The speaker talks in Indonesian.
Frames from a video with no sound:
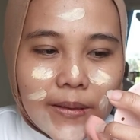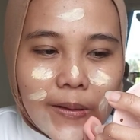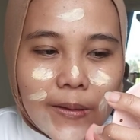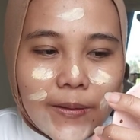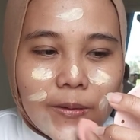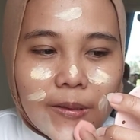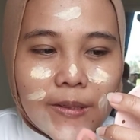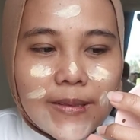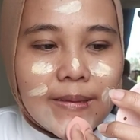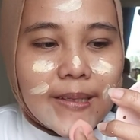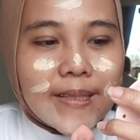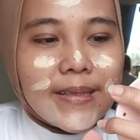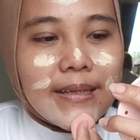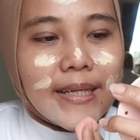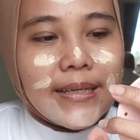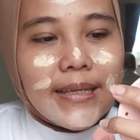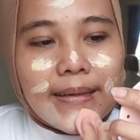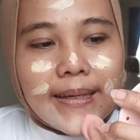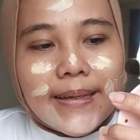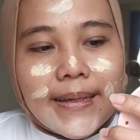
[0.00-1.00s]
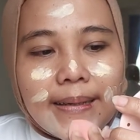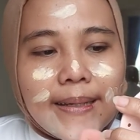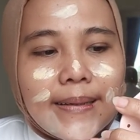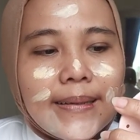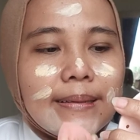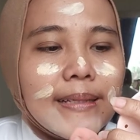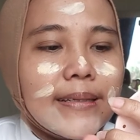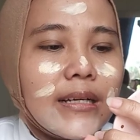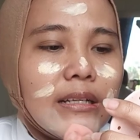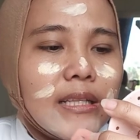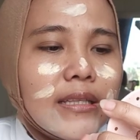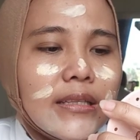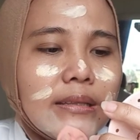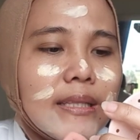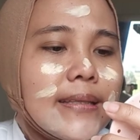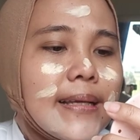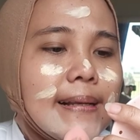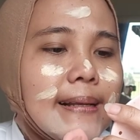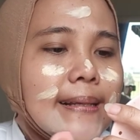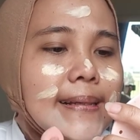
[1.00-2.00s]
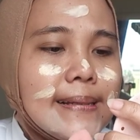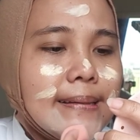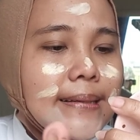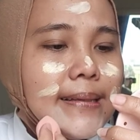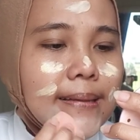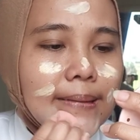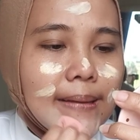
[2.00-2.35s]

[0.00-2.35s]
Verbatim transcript: terus kayak kental